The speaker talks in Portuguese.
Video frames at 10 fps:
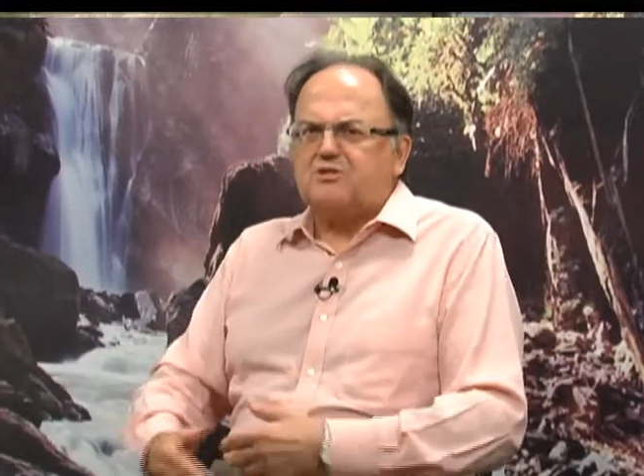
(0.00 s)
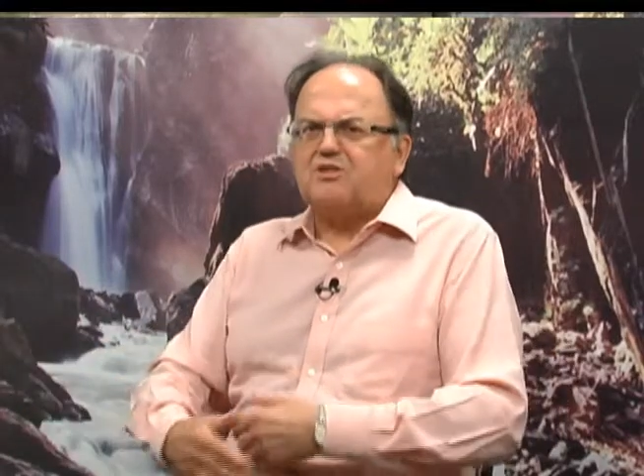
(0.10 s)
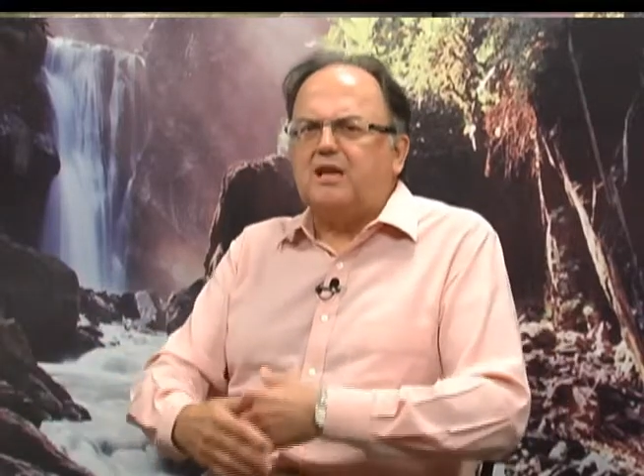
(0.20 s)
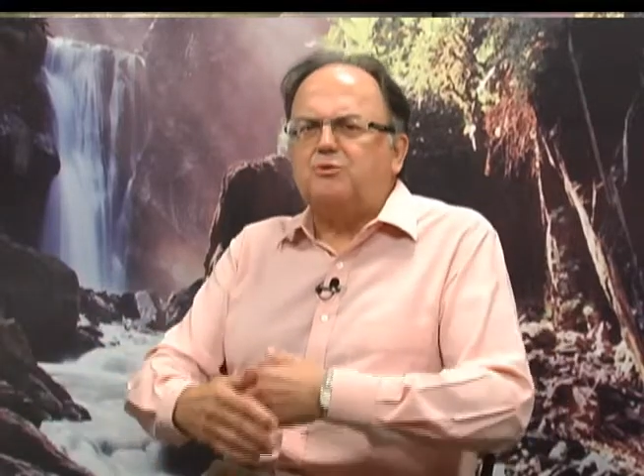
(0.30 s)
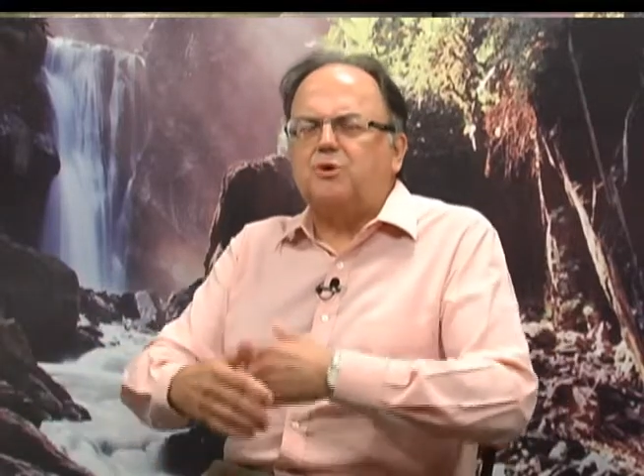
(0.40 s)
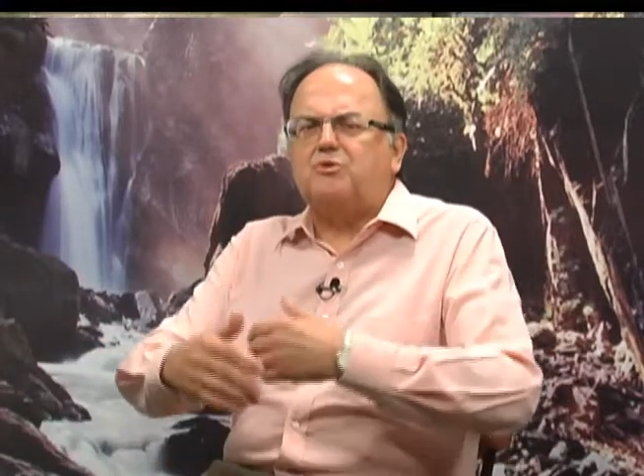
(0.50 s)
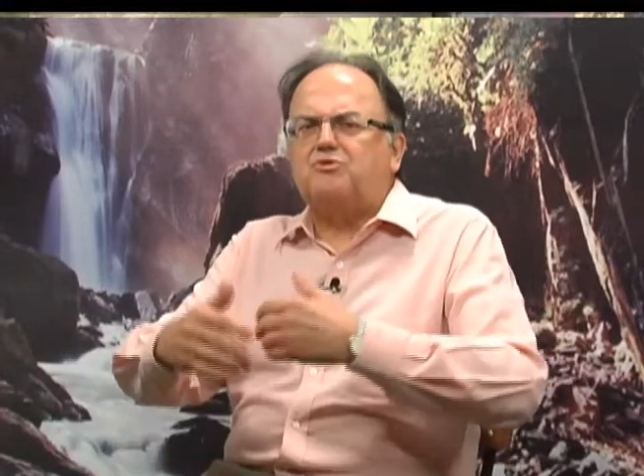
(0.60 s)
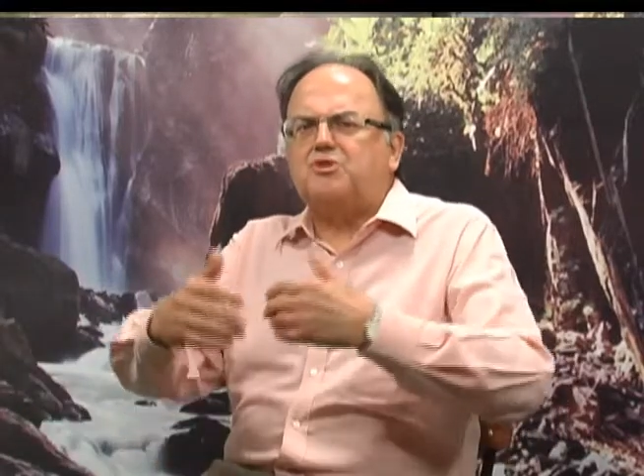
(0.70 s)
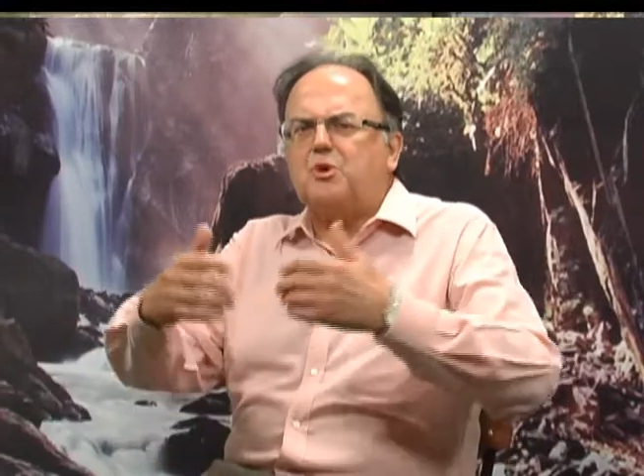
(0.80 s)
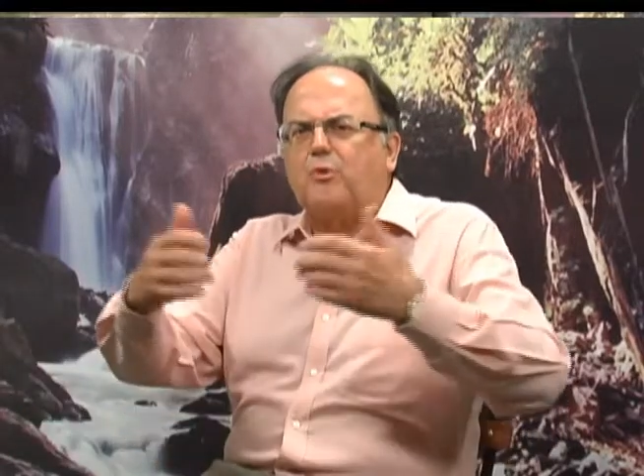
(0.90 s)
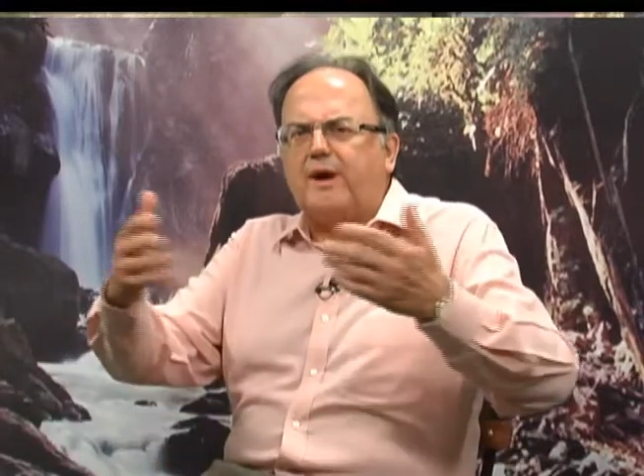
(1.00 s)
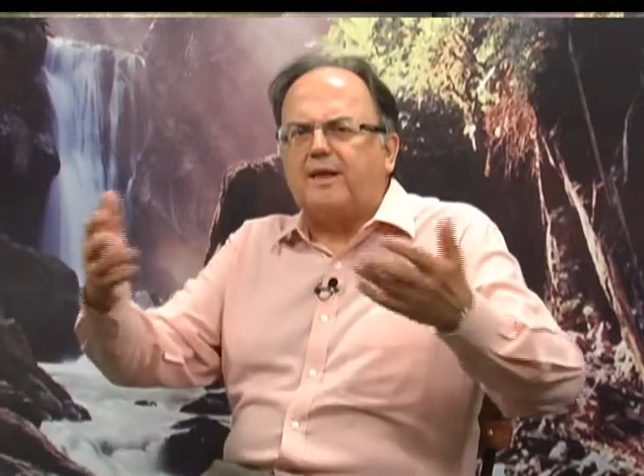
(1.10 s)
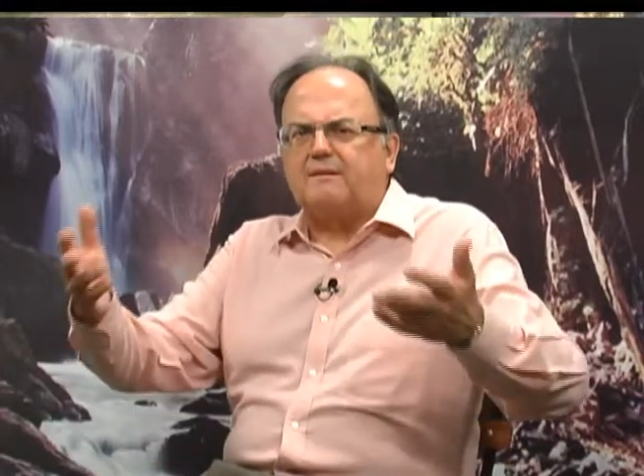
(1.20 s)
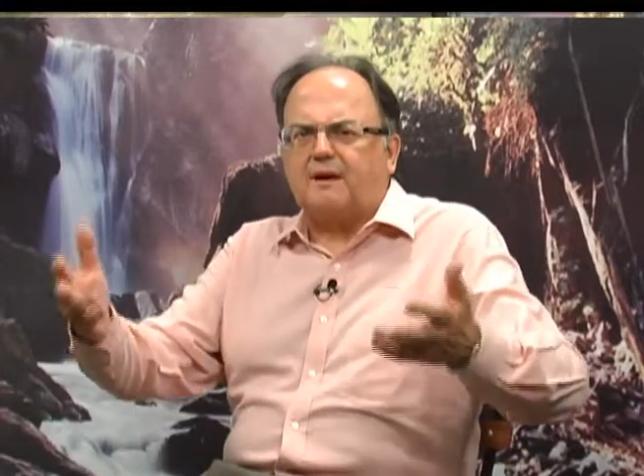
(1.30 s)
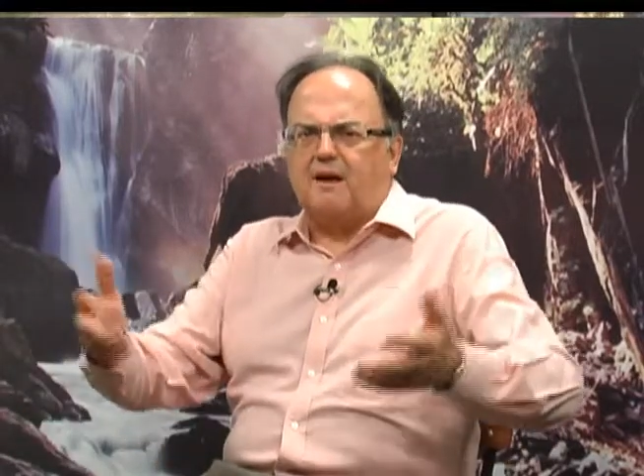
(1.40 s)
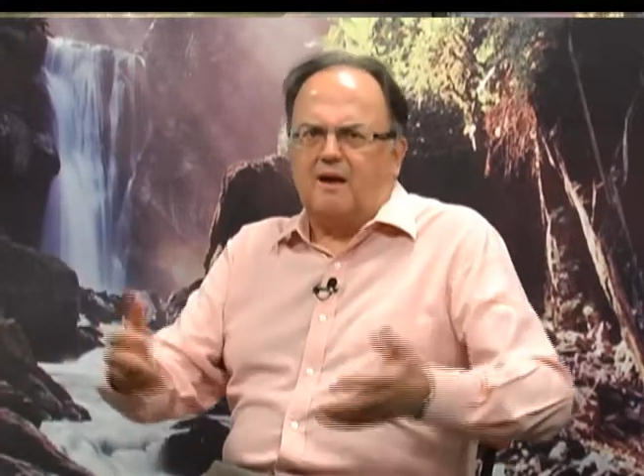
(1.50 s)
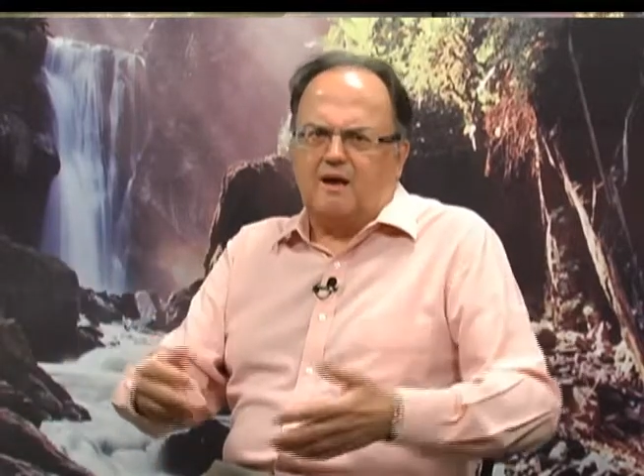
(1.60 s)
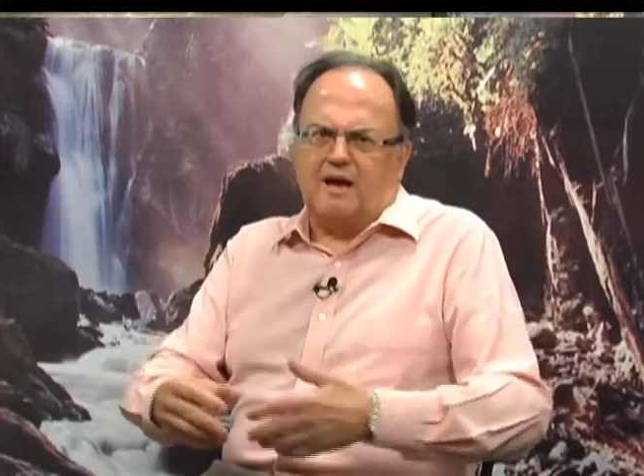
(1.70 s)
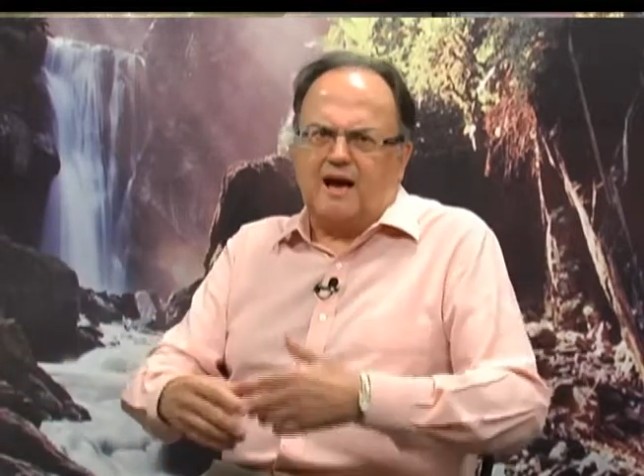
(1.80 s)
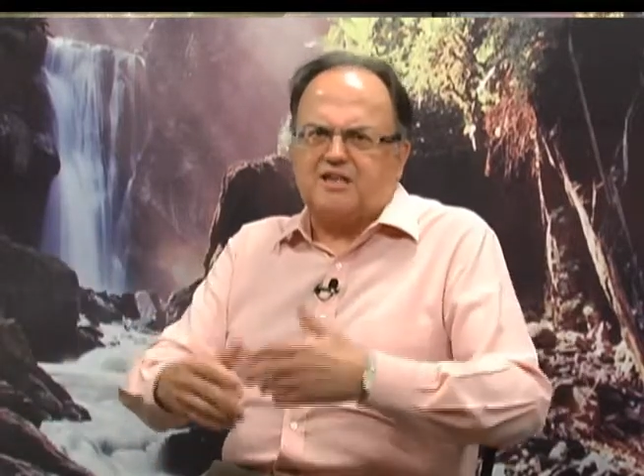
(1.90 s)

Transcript: 150 é,